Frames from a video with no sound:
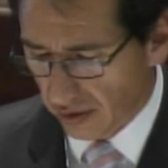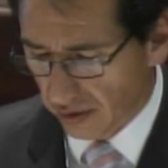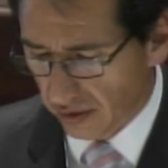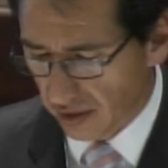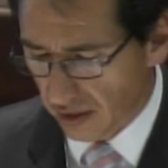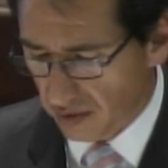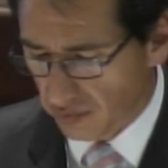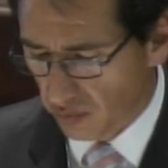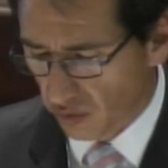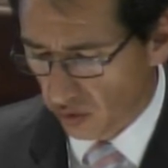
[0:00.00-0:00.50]

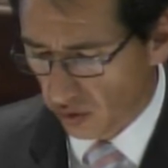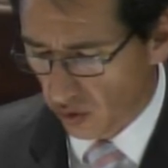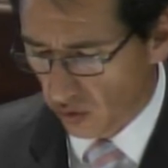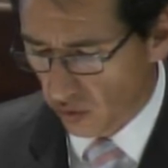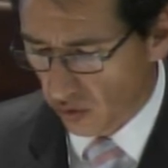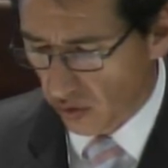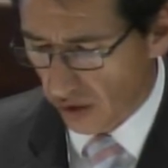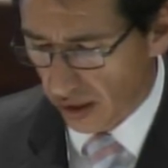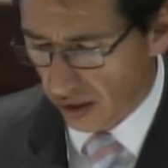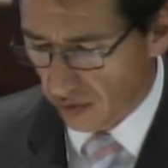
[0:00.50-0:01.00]

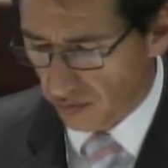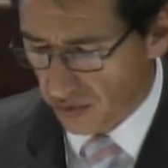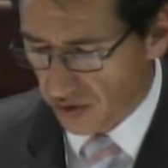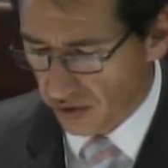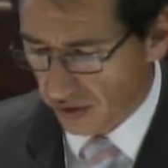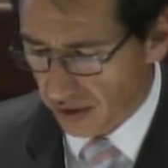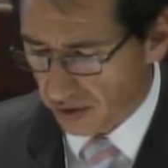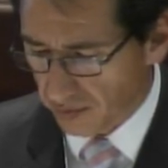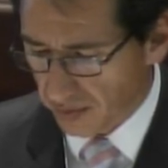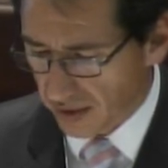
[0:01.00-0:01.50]
3.1. La
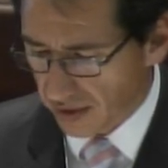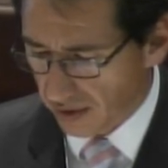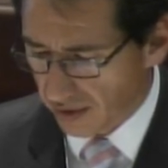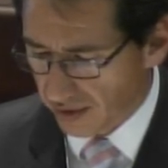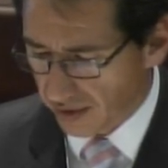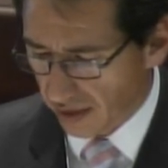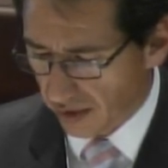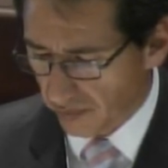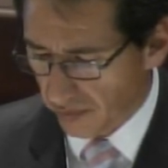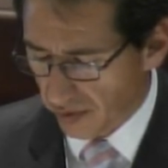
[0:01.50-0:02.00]
Comisión
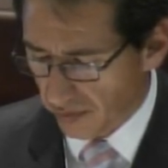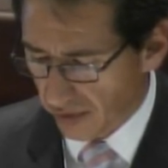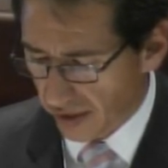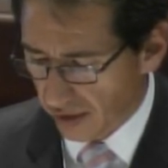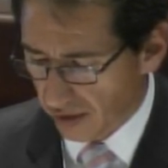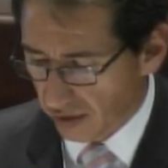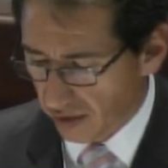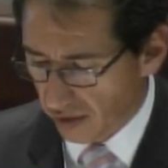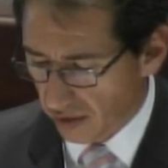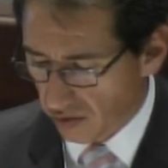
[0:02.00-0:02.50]
Especializada
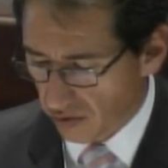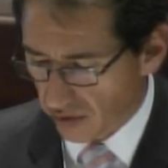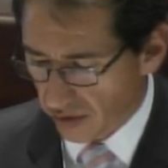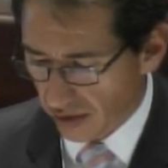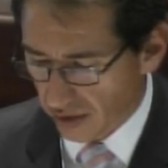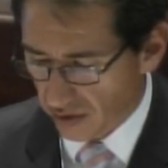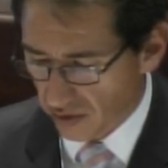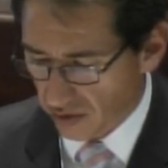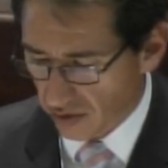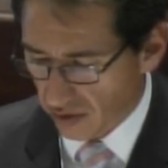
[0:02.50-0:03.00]
Permanente de los
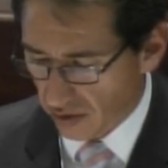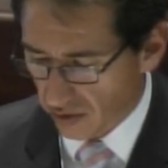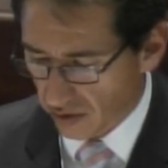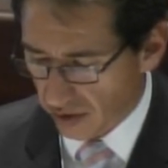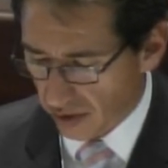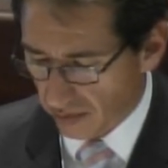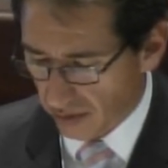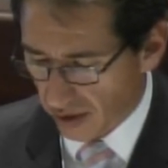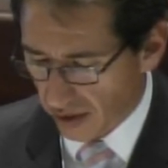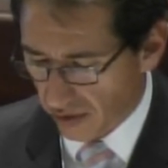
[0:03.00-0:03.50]
Derechos de los
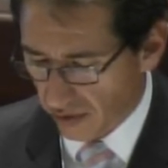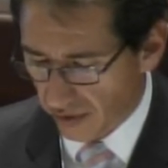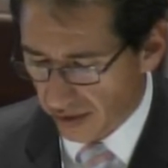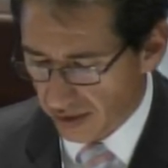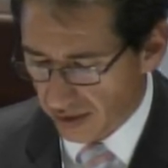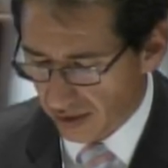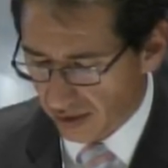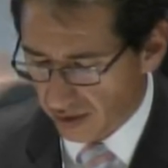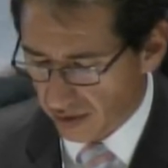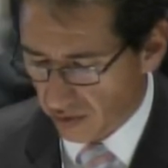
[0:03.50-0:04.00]

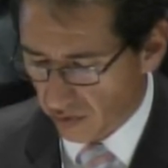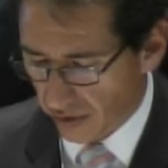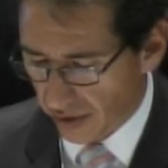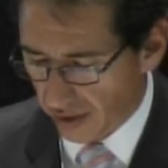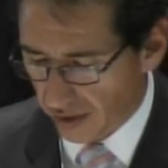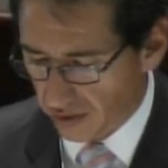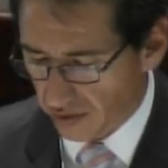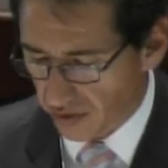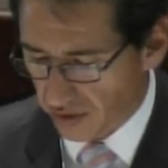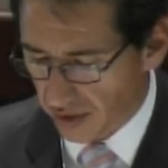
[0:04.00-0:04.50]
Trabajadores y la
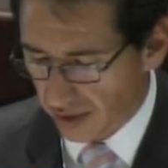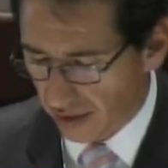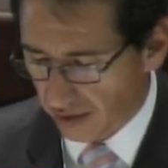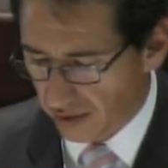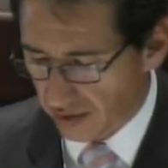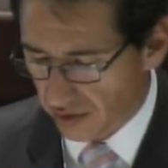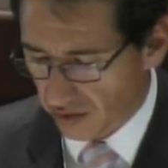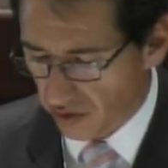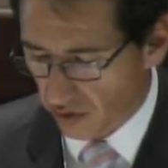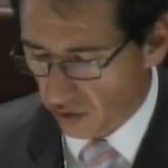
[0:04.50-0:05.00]
Seguridad Social, en
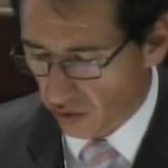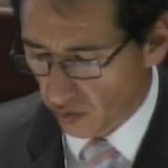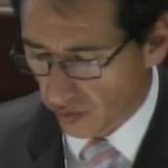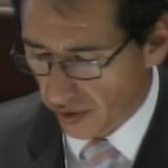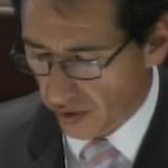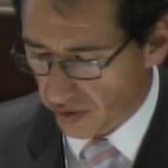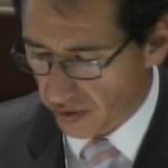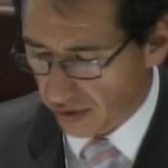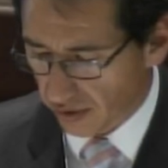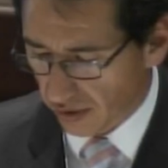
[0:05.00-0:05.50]
sesión
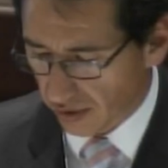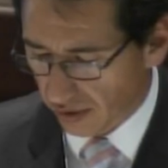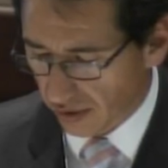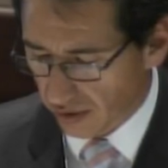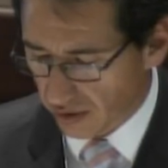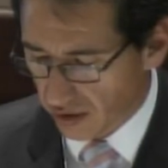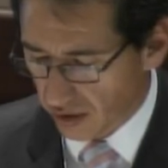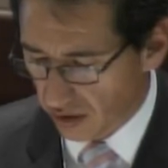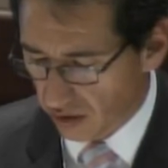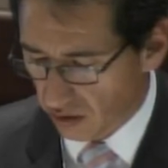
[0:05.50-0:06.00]
número
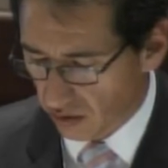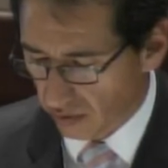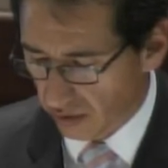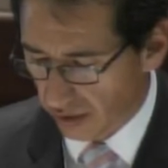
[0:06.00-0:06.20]
75,